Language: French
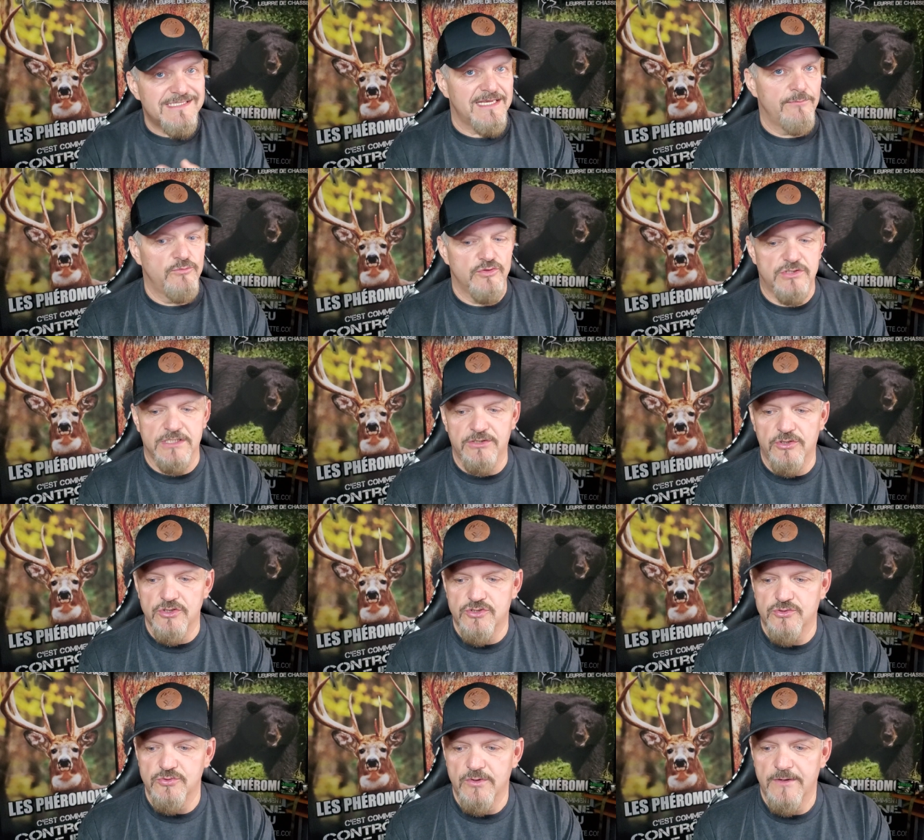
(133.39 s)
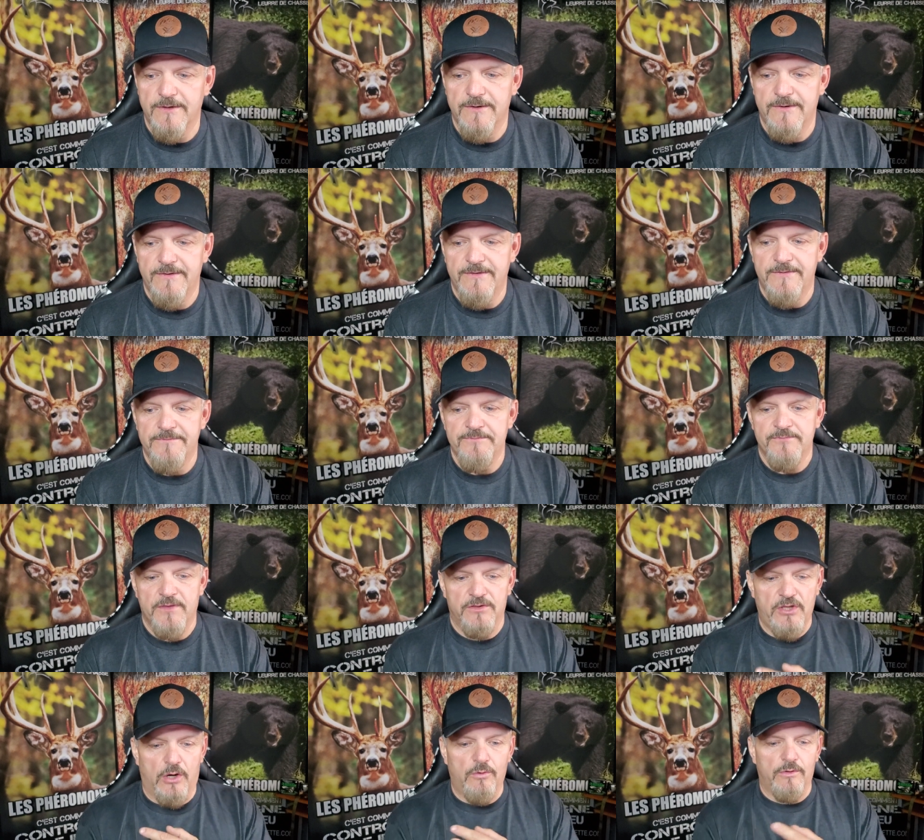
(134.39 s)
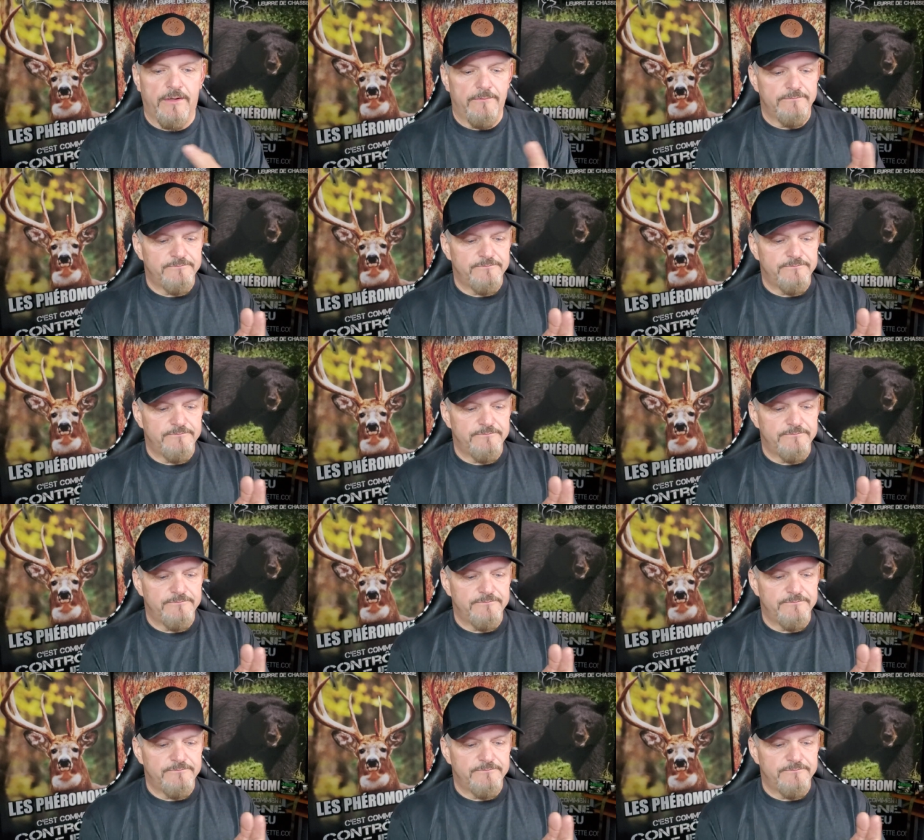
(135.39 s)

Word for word: s'amuser dessus. Donc,